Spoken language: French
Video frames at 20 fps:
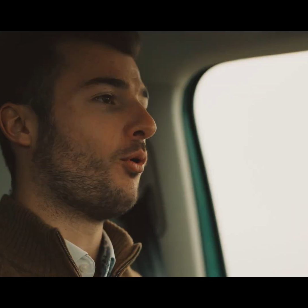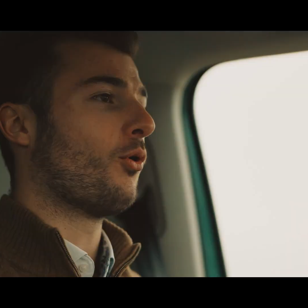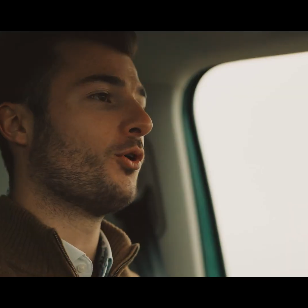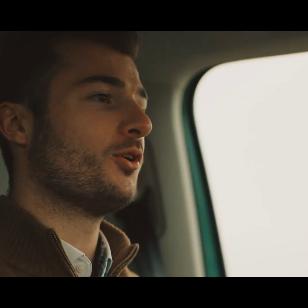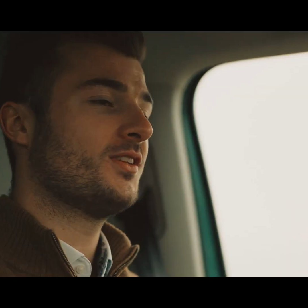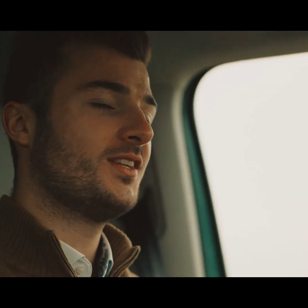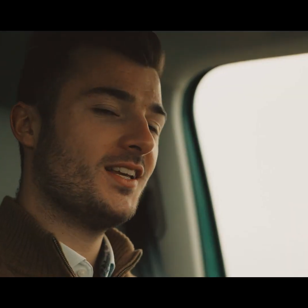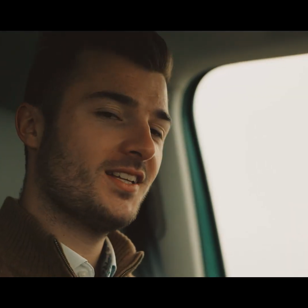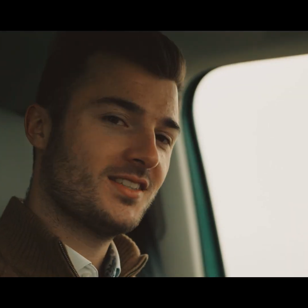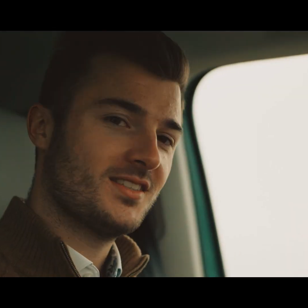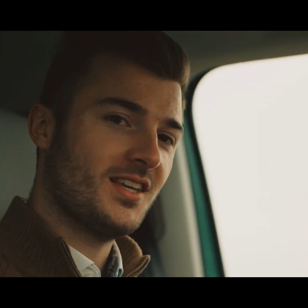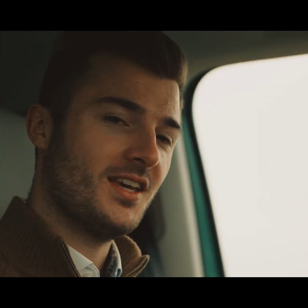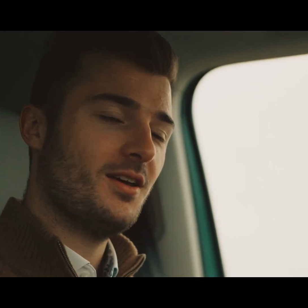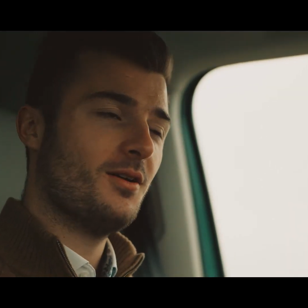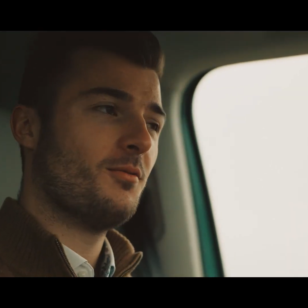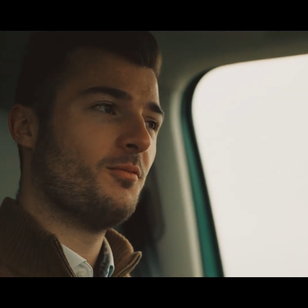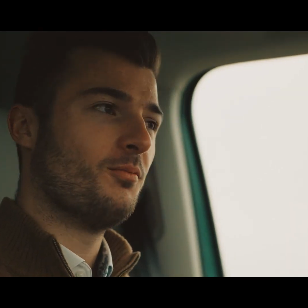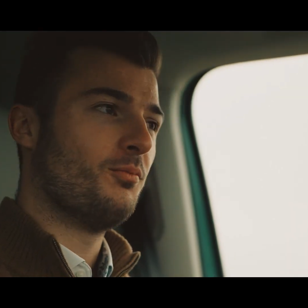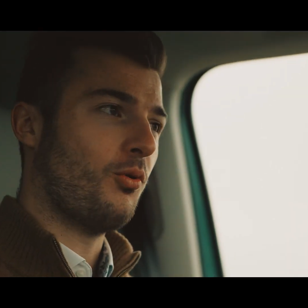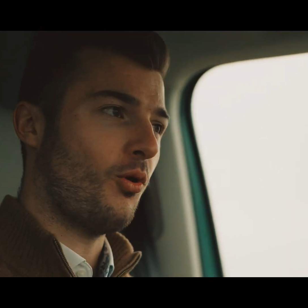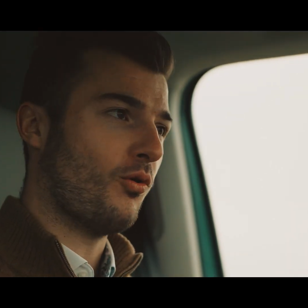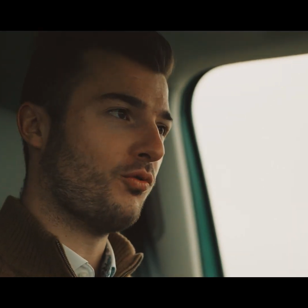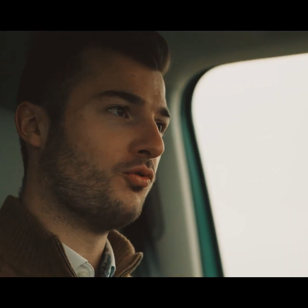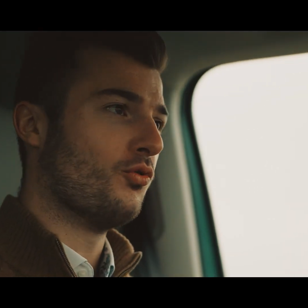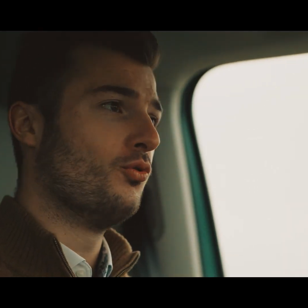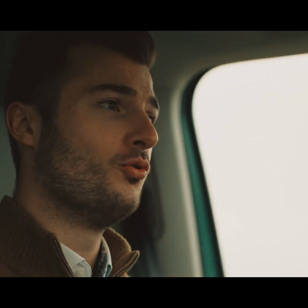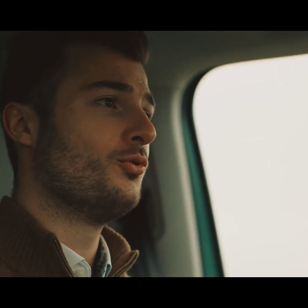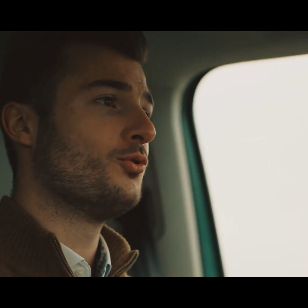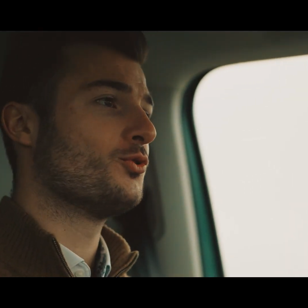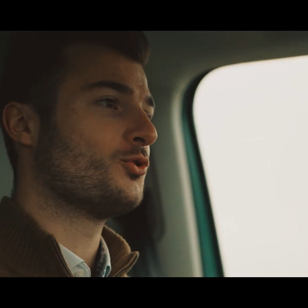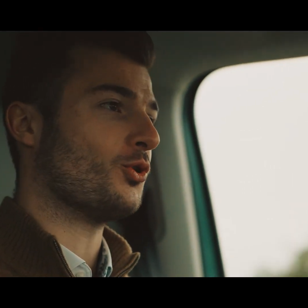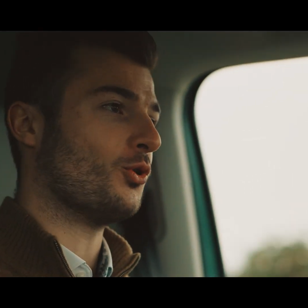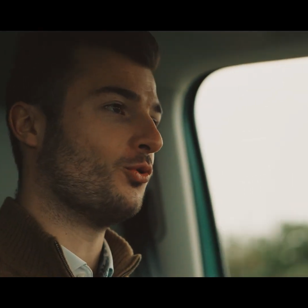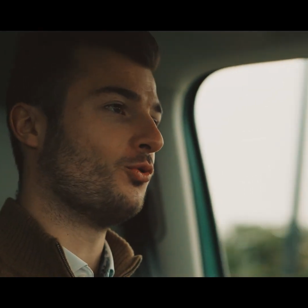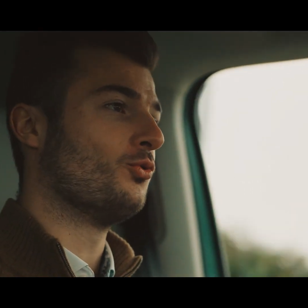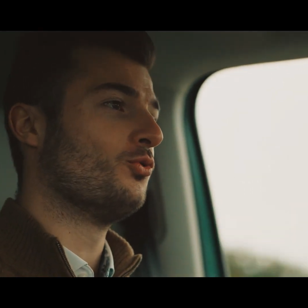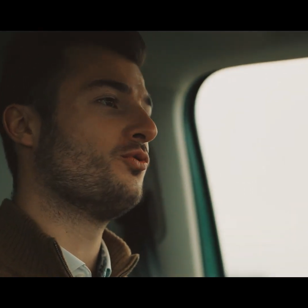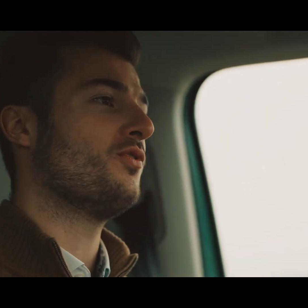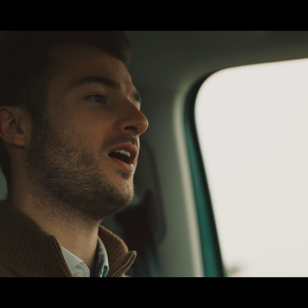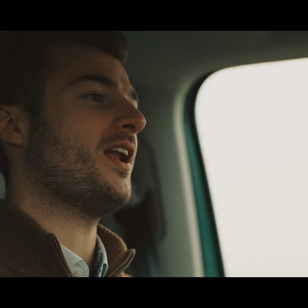pour le tester pour vous, ce
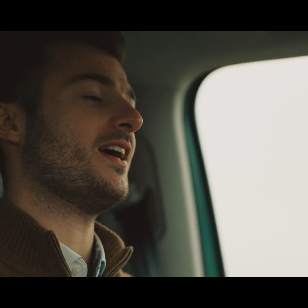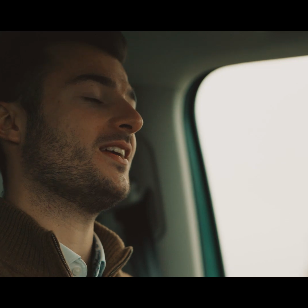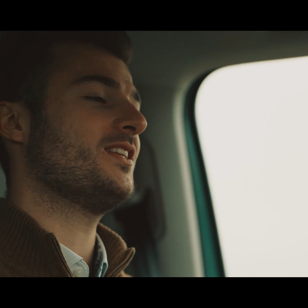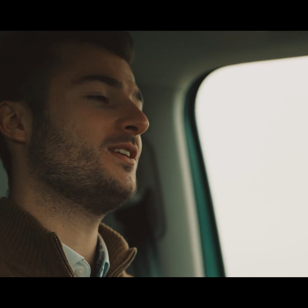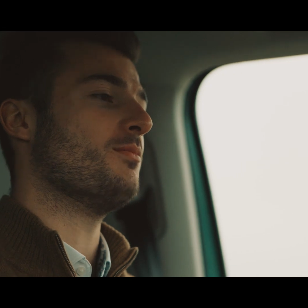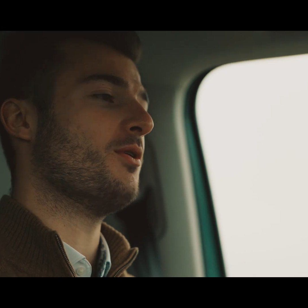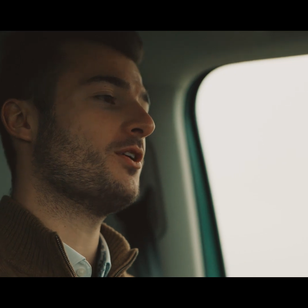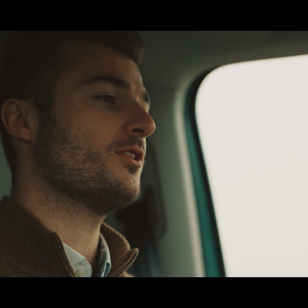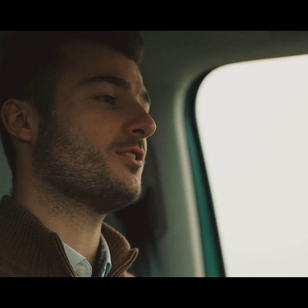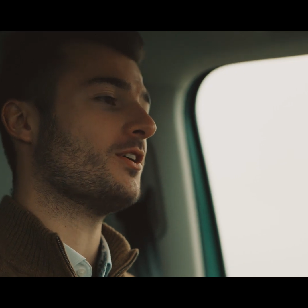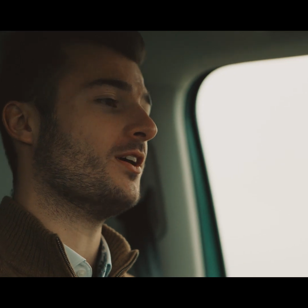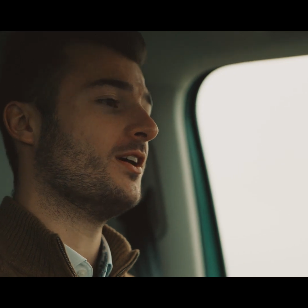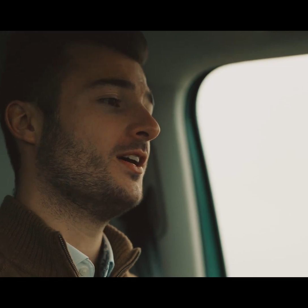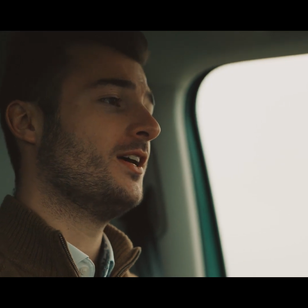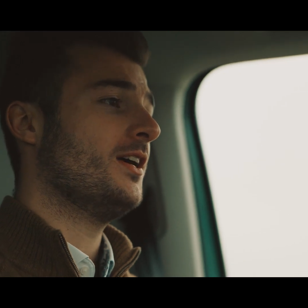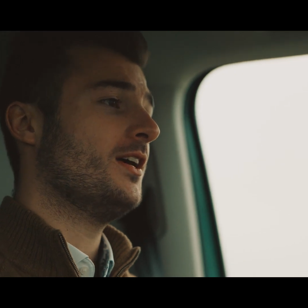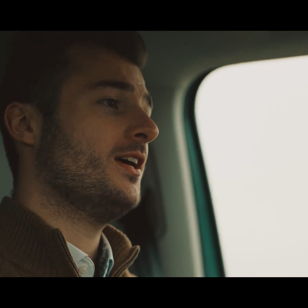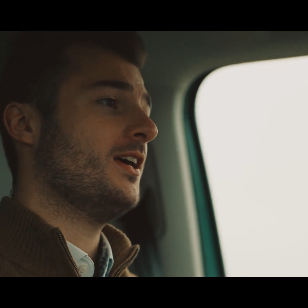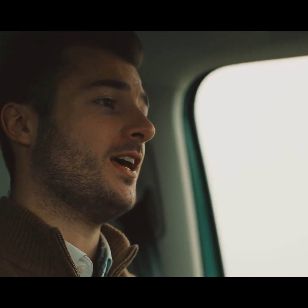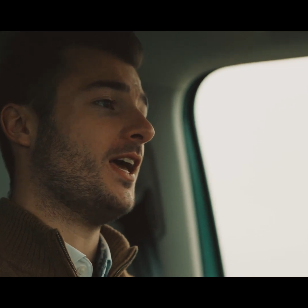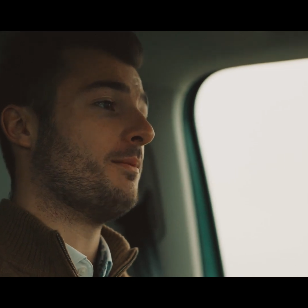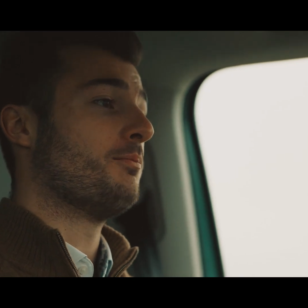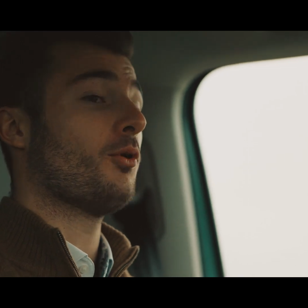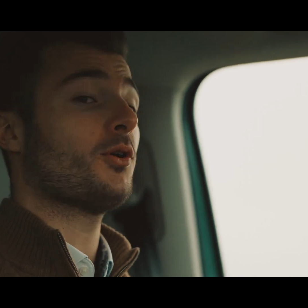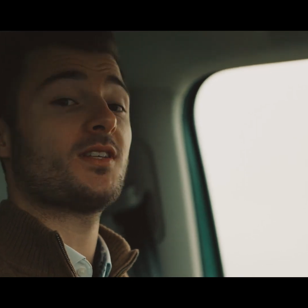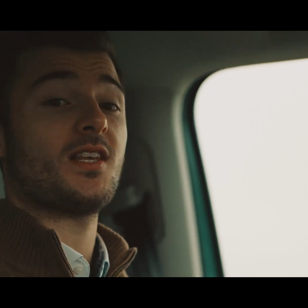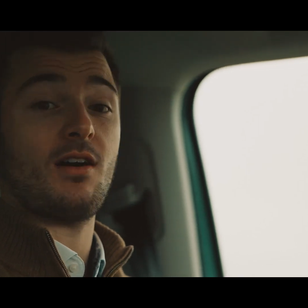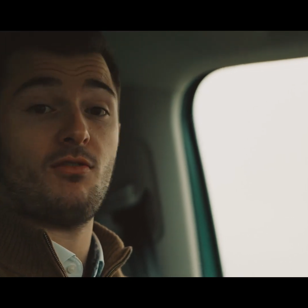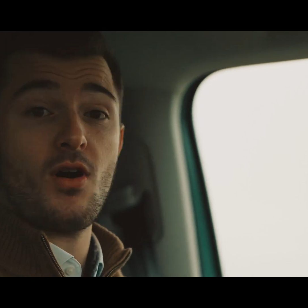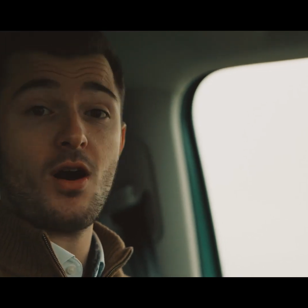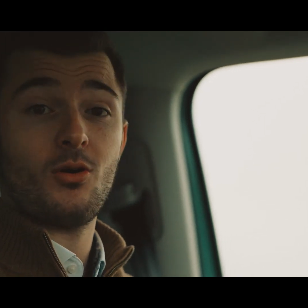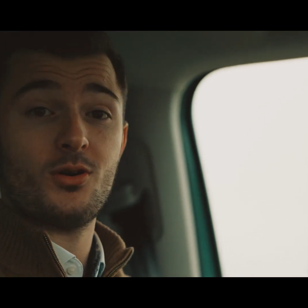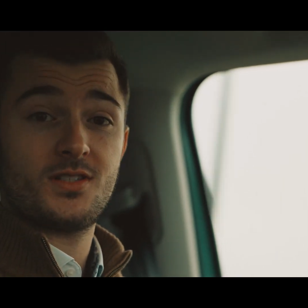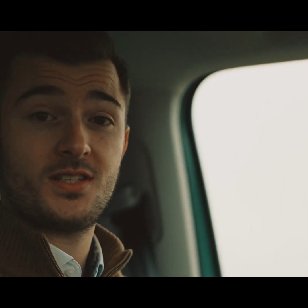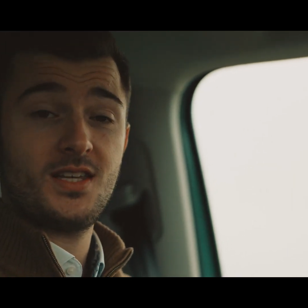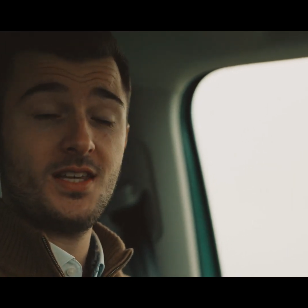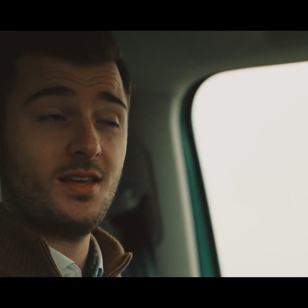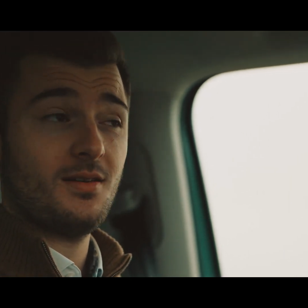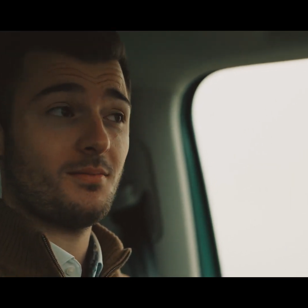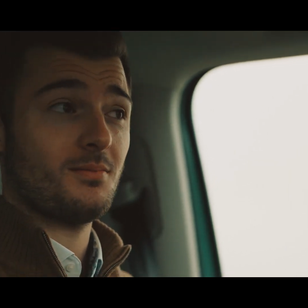nouvel ID Buzz, et pour savoir
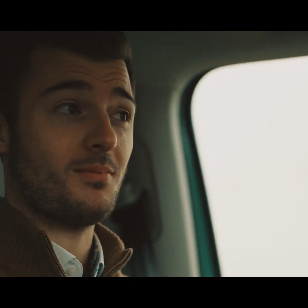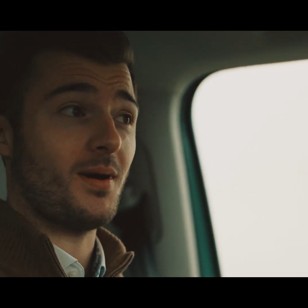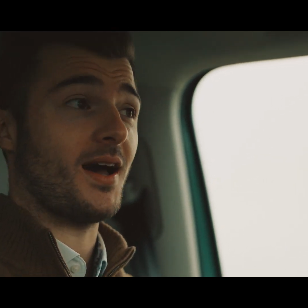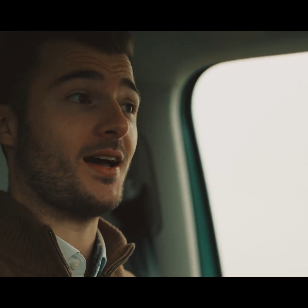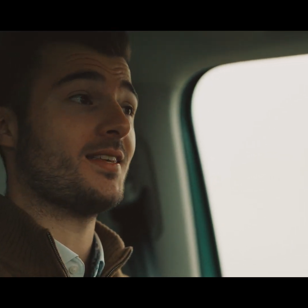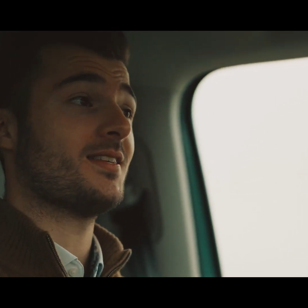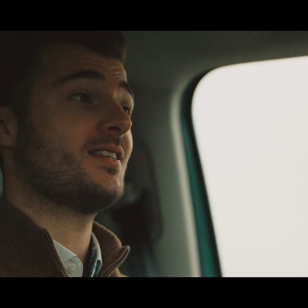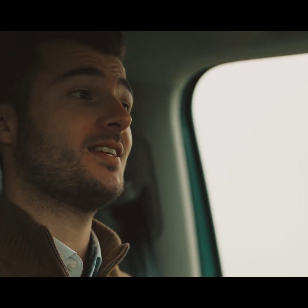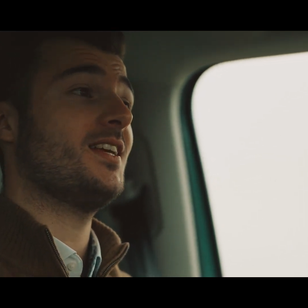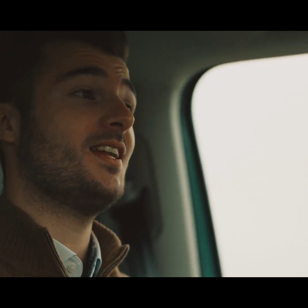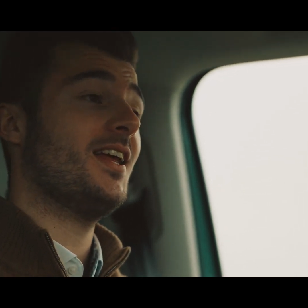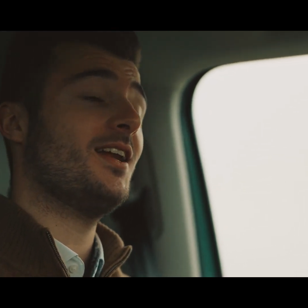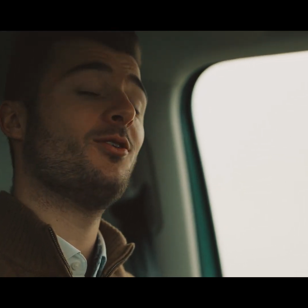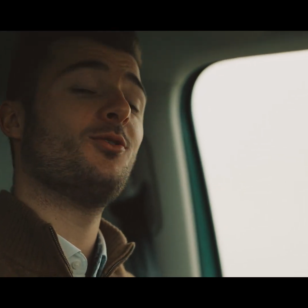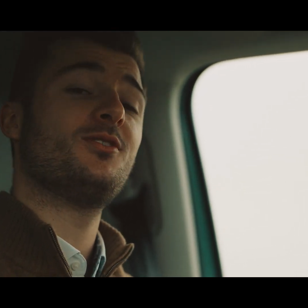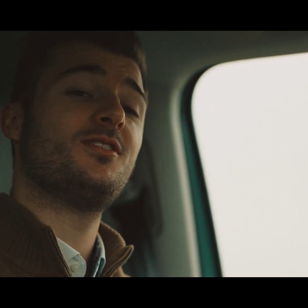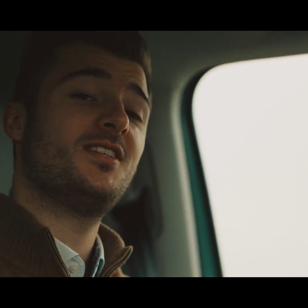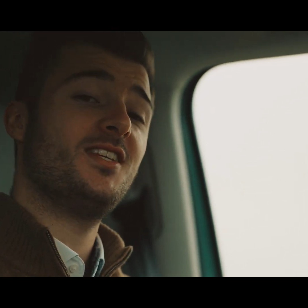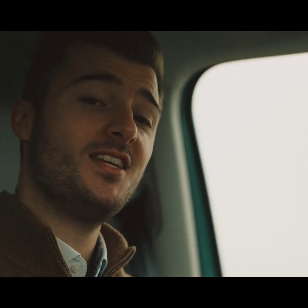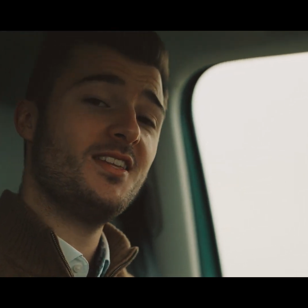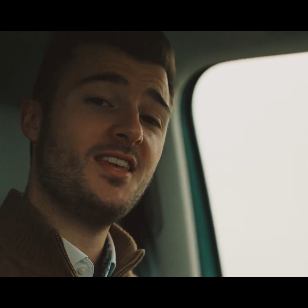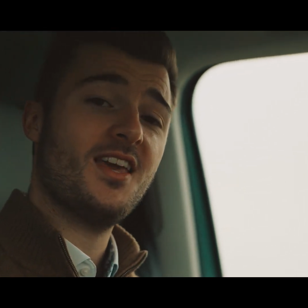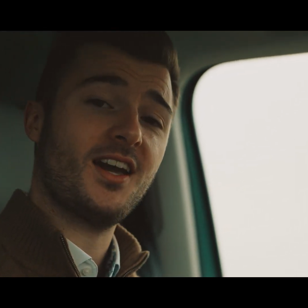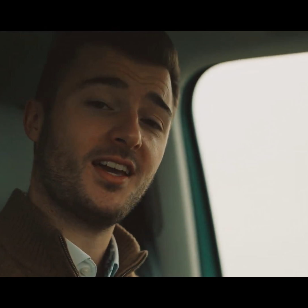aussi bah, s'il est le digne